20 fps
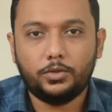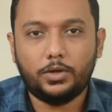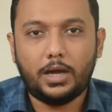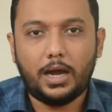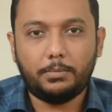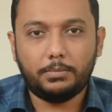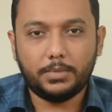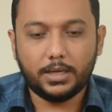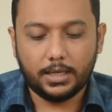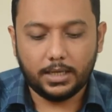তো
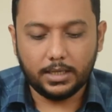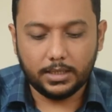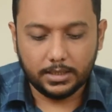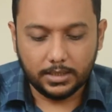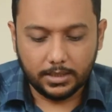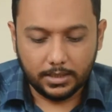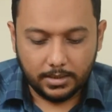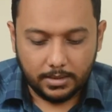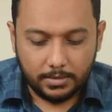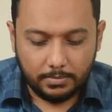আমরা
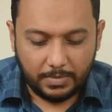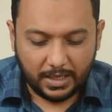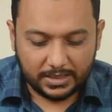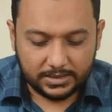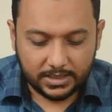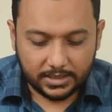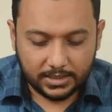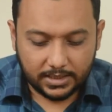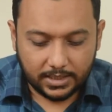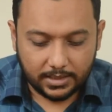
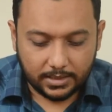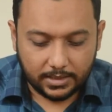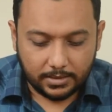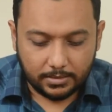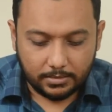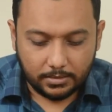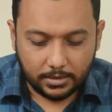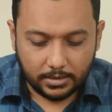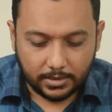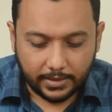বাচ্চাদের
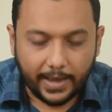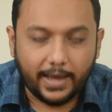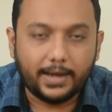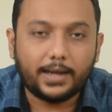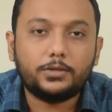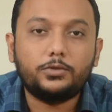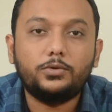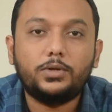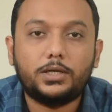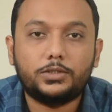
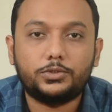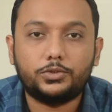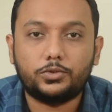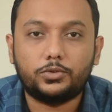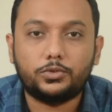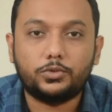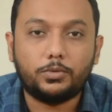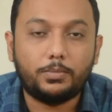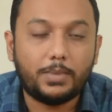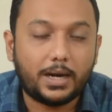খেলাধুলার
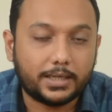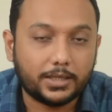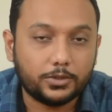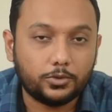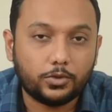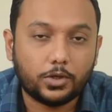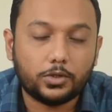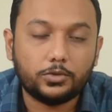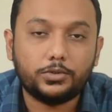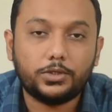জন্য মাঠে
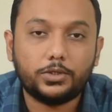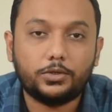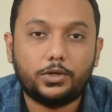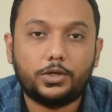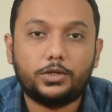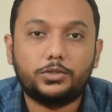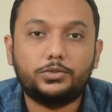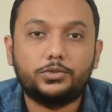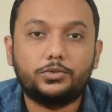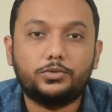দৌড়াদৌড়ি
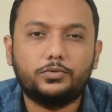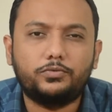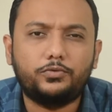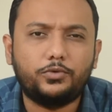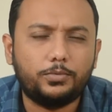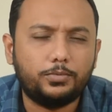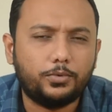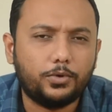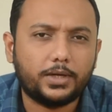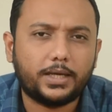করার জন্য
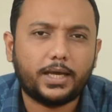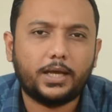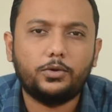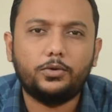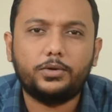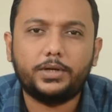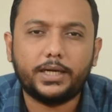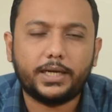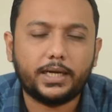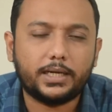ফুটবল
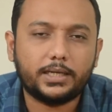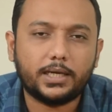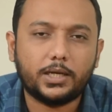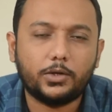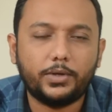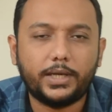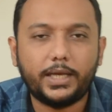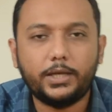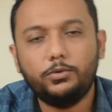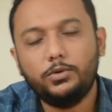খেলো ক্রিকেট
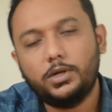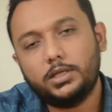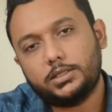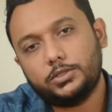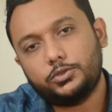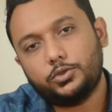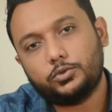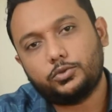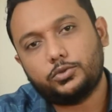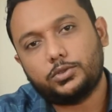খেলো
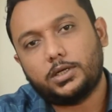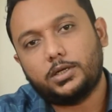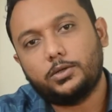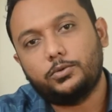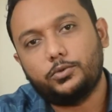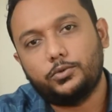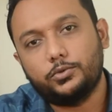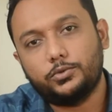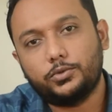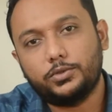এগুলোতে যতটা না
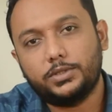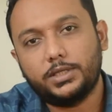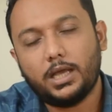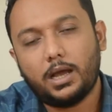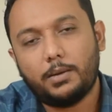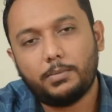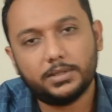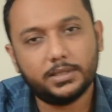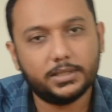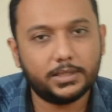গুরুত্ব দিই
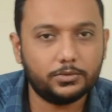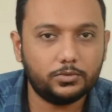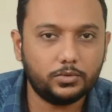আমাদের